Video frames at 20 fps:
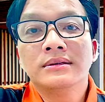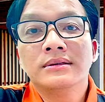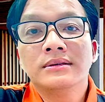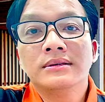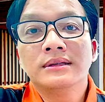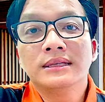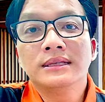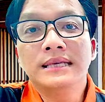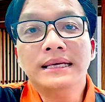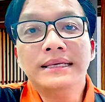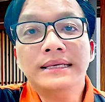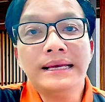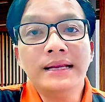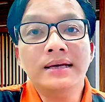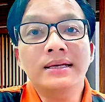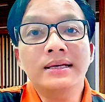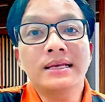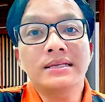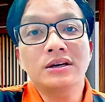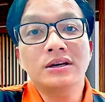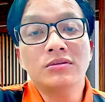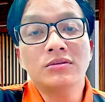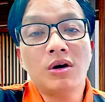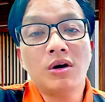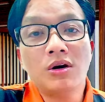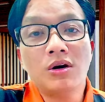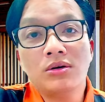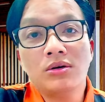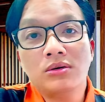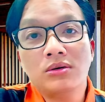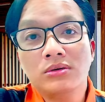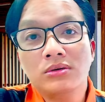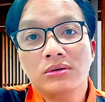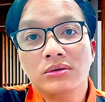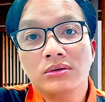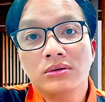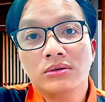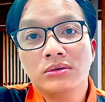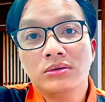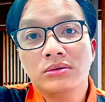thì chắc chắn là người ta sẽ ủng hộ
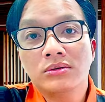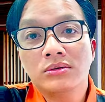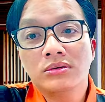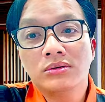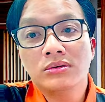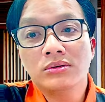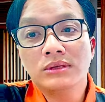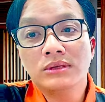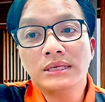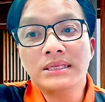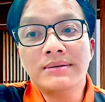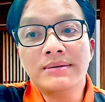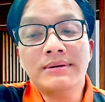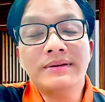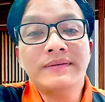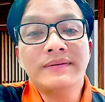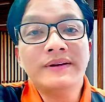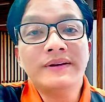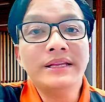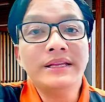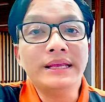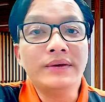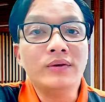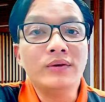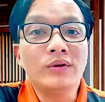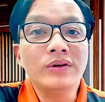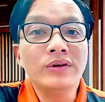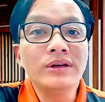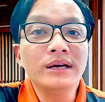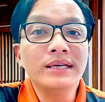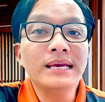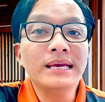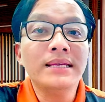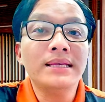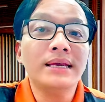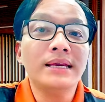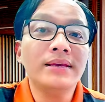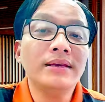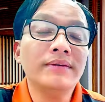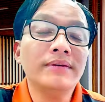tại sao mình phải đi theo đuổi những cái giá
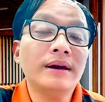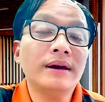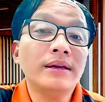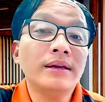trị như vậy